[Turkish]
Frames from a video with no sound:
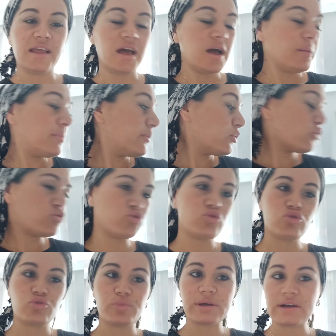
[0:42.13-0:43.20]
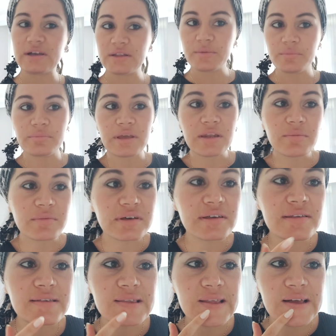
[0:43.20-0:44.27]
Ne yapıyorsunuz bakalım
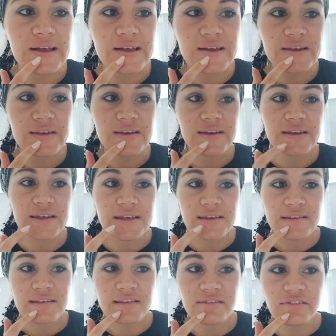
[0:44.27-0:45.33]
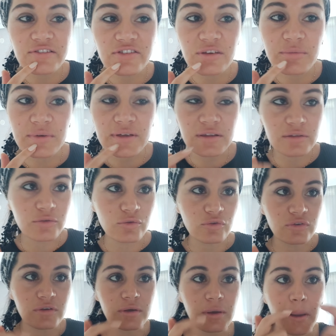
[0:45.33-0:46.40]
benim kızlar?
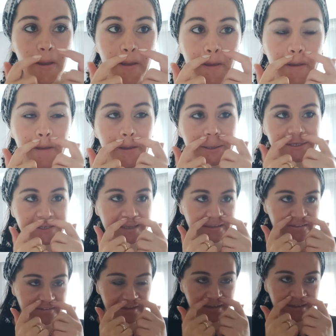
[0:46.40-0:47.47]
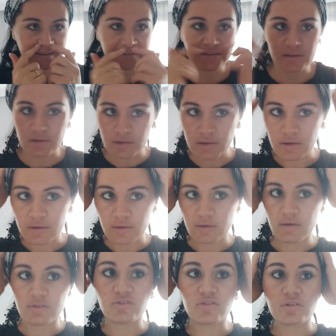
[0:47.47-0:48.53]
Sivilceme dünkü e, şey işe yaradı.
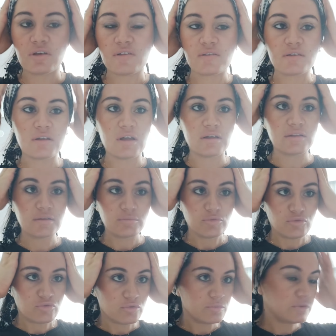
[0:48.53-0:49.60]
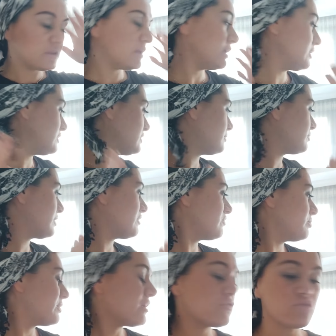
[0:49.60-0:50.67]
Azıcık hazırlandım. Üstümü
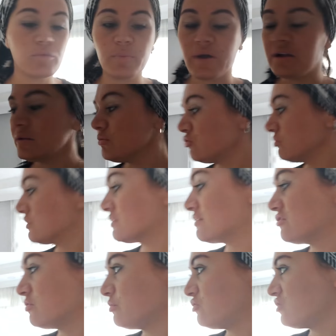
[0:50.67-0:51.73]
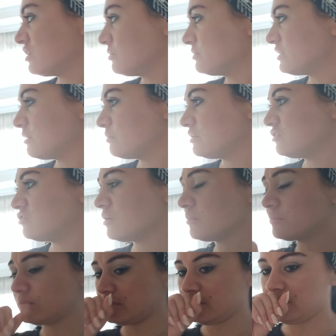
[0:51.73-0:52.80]
giyindim. Evi biraz toparladım. Şimdi hızlıca bir çayımı
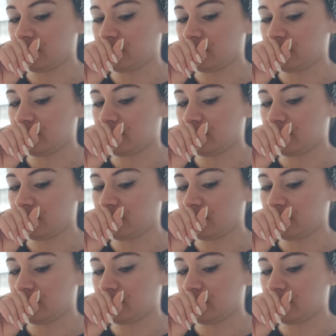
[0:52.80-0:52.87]
demleyeceğim.